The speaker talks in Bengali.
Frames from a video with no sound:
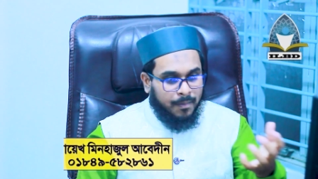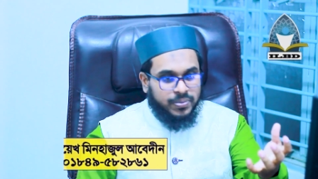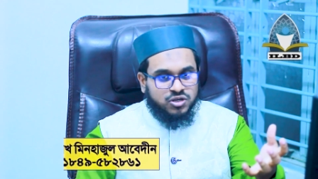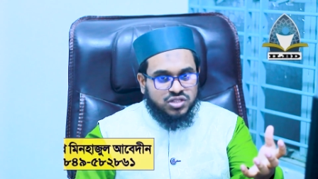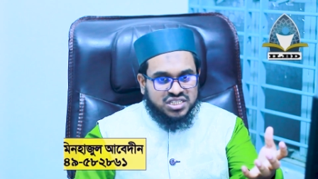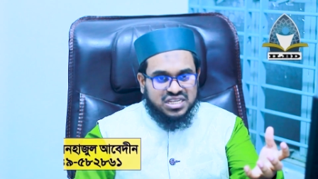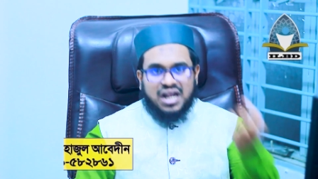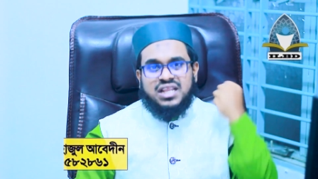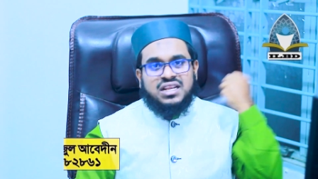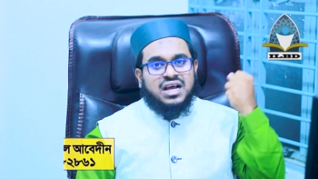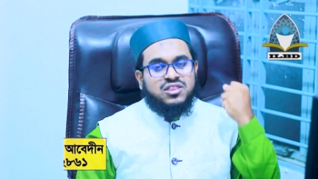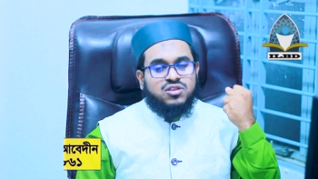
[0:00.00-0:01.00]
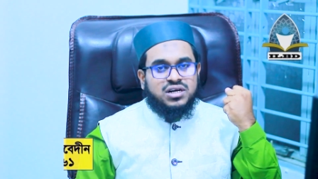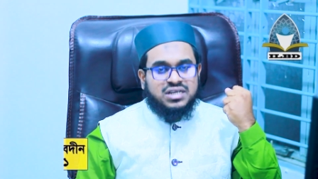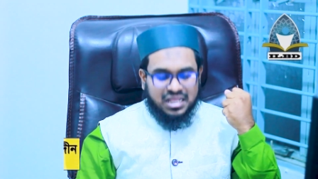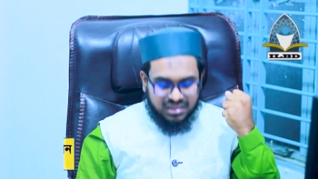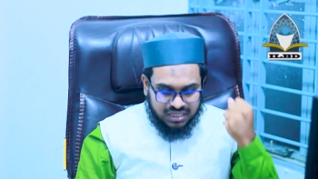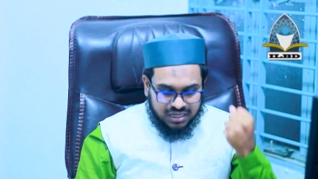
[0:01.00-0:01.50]
আপনি যদি শালির হাত ধরে
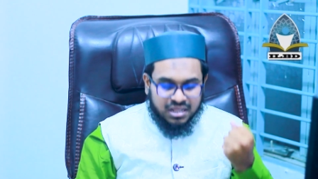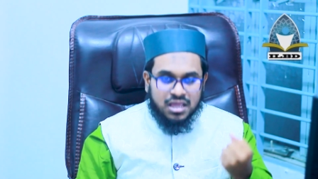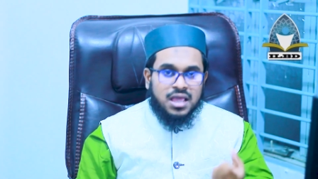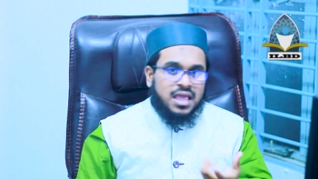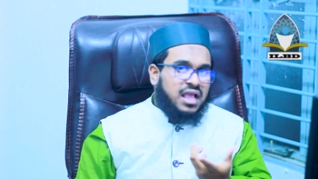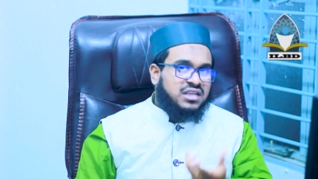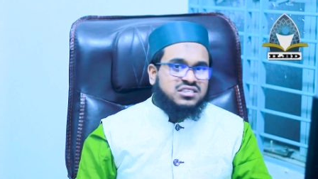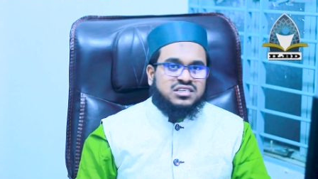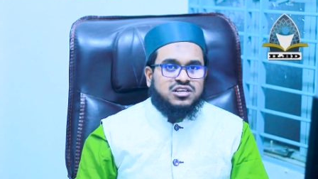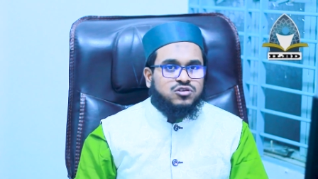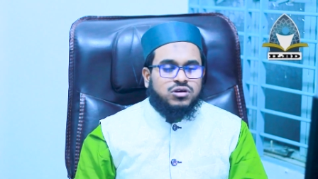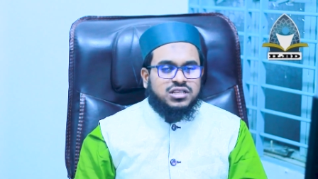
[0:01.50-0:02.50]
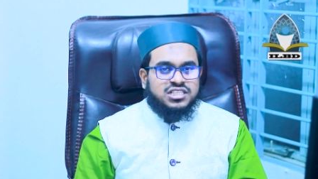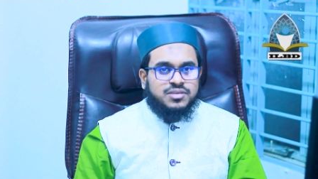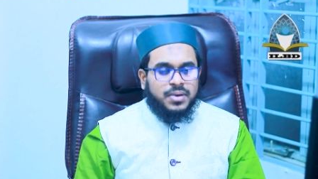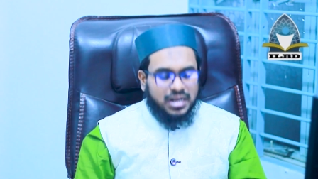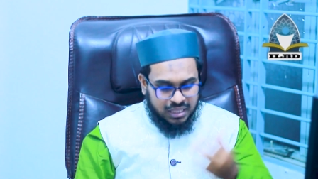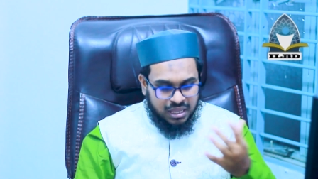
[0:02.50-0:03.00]
টান দেন অ্যাক্সিডেন্ট ঘটে
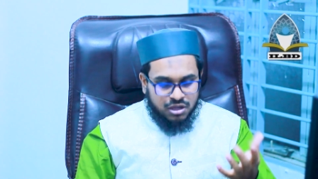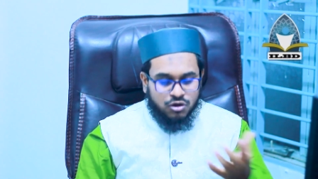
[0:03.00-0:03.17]
যেতে পারে